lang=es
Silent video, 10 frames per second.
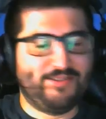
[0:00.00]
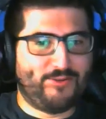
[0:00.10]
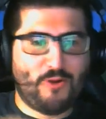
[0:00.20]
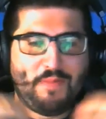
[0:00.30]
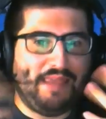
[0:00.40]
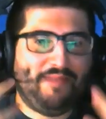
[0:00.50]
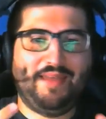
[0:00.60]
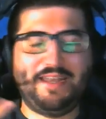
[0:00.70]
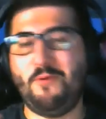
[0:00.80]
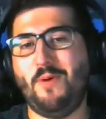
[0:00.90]

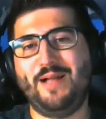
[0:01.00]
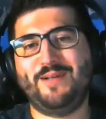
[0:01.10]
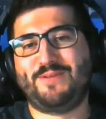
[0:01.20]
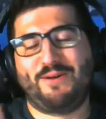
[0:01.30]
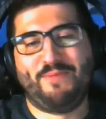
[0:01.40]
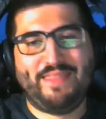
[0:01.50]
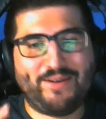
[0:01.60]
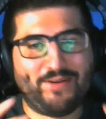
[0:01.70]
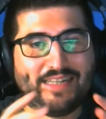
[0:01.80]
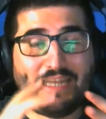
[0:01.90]
comienzan igual, o sea, comienzan
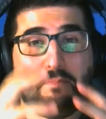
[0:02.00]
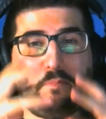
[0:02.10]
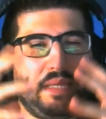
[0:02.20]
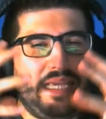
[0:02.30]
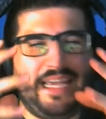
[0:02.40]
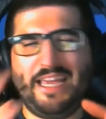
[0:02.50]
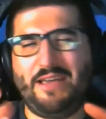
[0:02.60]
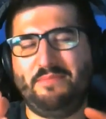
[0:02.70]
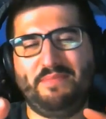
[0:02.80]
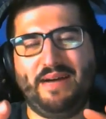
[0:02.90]
con ese
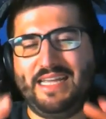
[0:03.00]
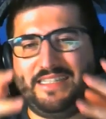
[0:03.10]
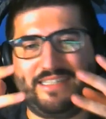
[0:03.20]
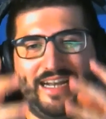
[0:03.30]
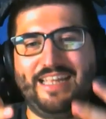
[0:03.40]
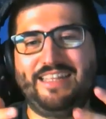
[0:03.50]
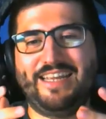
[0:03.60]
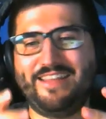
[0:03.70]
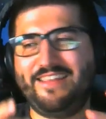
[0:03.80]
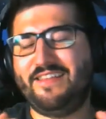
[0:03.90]
pique magistral que
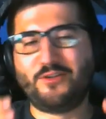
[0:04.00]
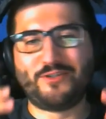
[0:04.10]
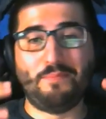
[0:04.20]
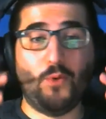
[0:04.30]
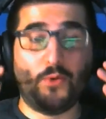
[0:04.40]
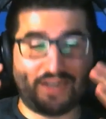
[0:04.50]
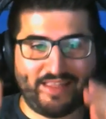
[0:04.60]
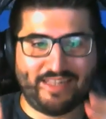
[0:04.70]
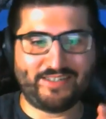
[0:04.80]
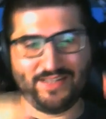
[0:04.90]
tiene, diciéndose
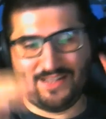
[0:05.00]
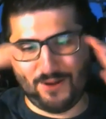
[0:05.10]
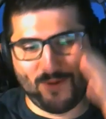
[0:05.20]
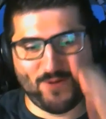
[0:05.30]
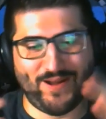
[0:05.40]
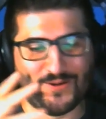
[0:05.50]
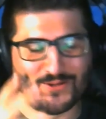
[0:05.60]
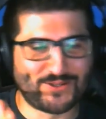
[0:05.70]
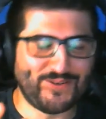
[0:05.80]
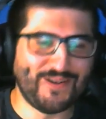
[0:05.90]
burradas el uno al
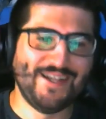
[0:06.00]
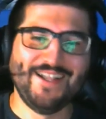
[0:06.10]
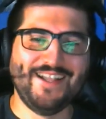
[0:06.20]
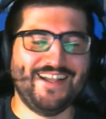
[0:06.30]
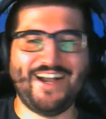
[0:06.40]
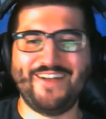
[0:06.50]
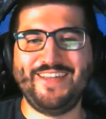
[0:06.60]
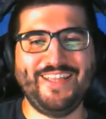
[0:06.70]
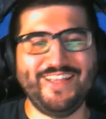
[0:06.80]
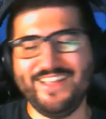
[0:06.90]
otro. A
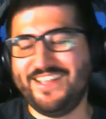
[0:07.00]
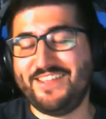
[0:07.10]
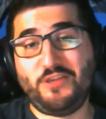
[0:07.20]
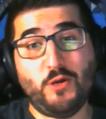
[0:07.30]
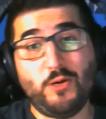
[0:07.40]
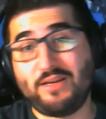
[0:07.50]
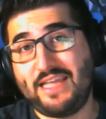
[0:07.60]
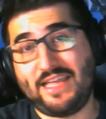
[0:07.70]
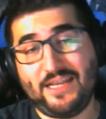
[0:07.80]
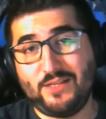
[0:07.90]
mí, yo,
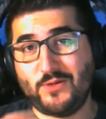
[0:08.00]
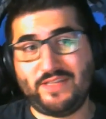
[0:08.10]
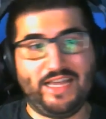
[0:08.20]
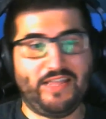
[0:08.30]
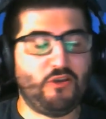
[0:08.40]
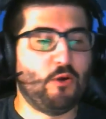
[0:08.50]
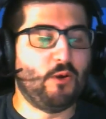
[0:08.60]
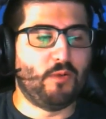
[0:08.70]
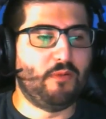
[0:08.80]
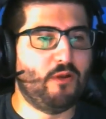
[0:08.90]
¿qué queréis que os diga? Yo
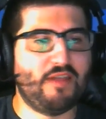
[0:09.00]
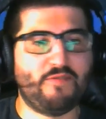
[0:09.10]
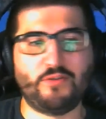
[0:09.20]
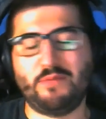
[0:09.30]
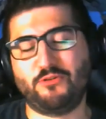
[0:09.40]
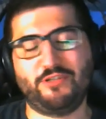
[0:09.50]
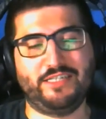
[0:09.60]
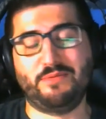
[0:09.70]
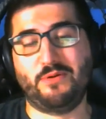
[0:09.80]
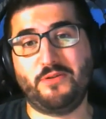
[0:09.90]
lo he disfrutado
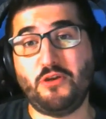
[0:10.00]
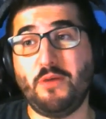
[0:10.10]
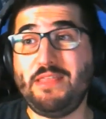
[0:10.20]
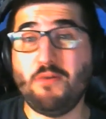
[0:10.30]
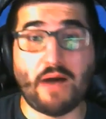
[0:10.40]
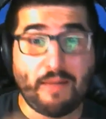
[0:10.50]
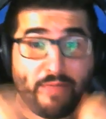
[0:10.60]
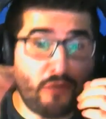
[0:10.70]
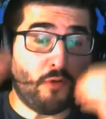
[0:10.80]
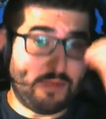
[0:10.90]
muchísimo. Yo habido, ha
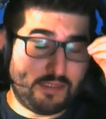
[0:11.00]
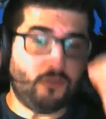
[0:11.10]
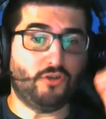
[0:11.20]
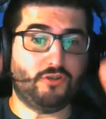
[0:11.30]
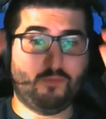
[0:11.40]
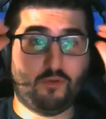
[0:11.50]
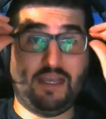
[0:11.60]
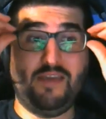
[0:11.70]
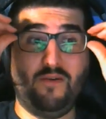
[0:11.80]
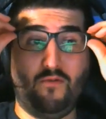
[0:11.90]
habido momentos, porque
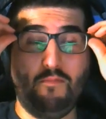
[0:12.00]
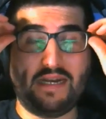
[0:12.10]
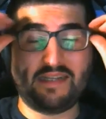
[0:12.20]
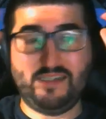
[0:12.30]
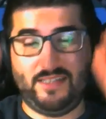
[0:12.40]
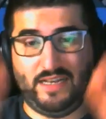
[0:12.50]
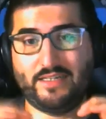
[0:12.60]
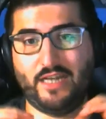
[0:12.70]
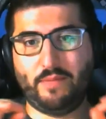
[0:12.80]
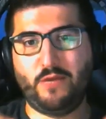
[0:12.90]
hay un par de escenas
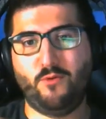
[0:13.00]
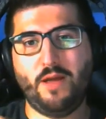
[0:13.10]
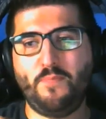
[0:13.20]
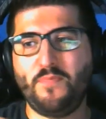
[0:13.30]
en la película,